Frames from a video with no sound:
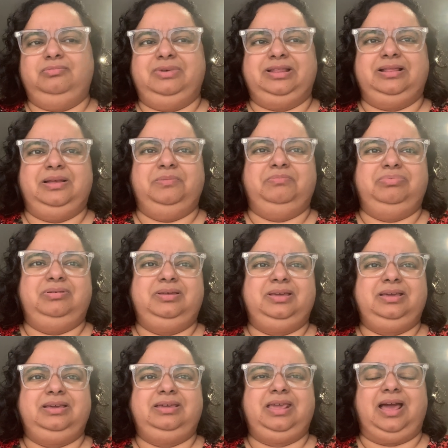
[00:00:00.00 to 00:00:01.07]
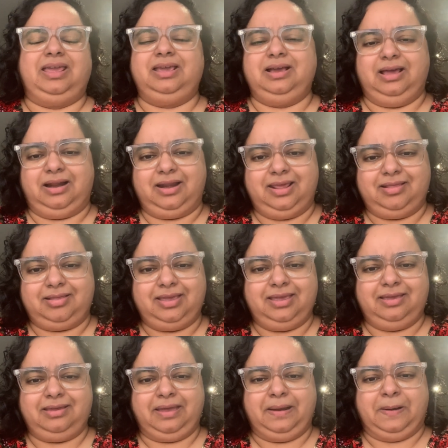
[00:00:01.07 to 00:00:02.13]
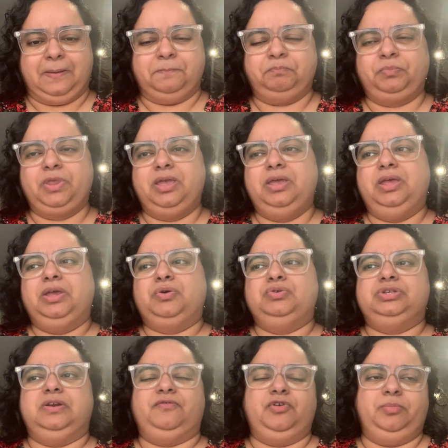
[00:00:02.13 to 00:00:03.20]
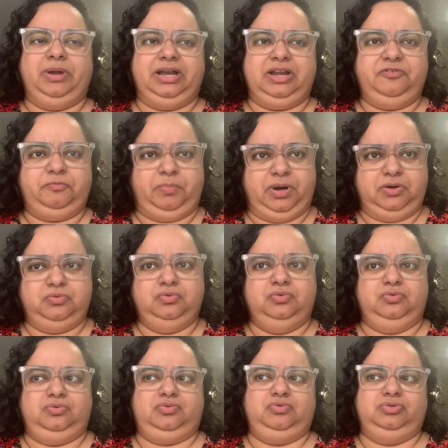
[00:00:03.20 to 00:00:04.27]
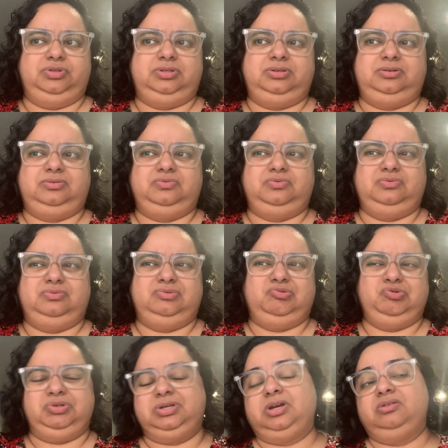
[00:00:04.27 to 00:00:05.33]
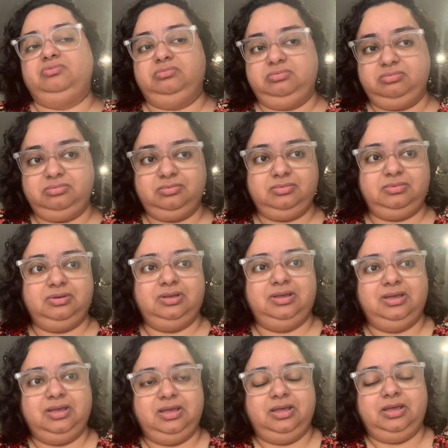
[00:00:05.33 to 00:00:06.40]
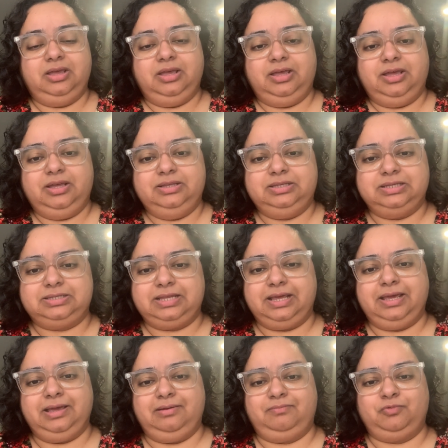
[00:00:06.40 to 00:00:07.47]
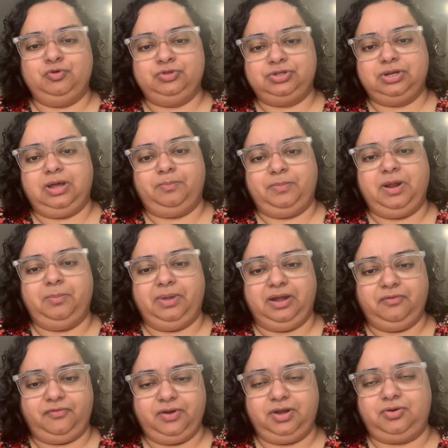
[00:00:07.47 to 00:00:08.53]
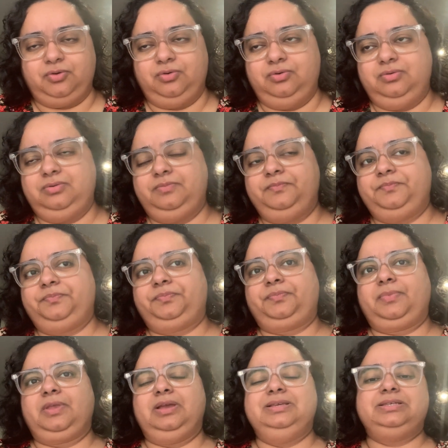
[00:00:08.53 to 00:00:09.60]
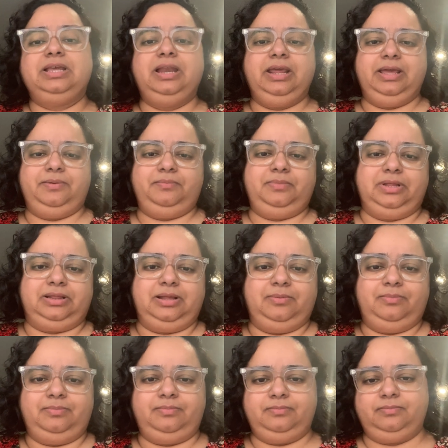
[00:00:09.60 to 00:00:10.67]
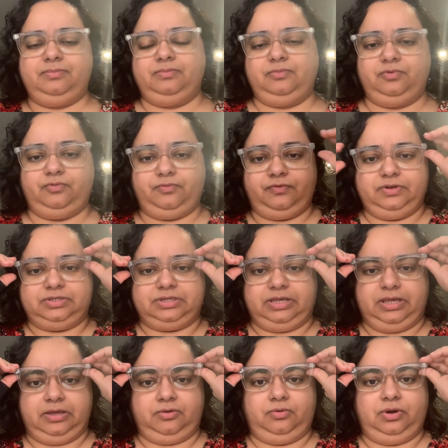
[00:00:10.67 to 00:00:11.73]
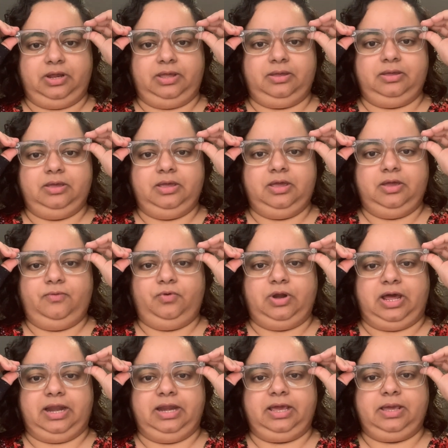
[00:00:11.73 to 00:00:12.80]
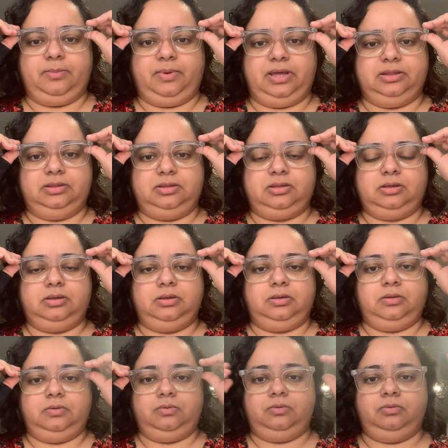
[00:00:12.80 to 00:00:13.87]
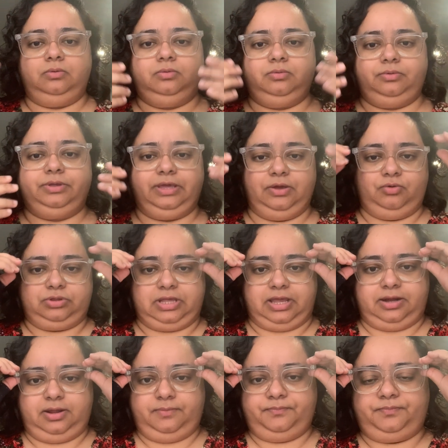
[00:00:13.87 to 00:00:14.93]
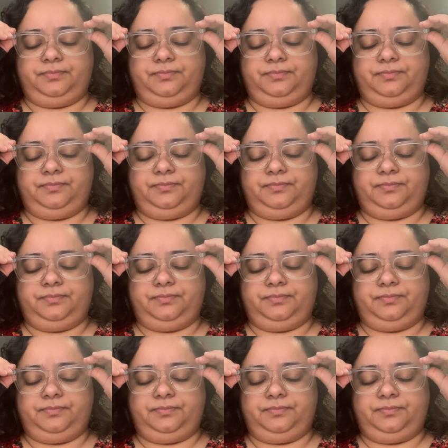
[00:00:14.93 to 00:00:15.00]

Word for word: मतलब क्या ही कर रही थी है ना कुछ इन्फॉर्मेटिव पढ़ूँ कुछ कुछ करूँ जिससे कुछ अपना बेनिफिट हो इसीलिए मतलब फिर से ये हो रहा है वो नाने के बाद वो ये होता है ना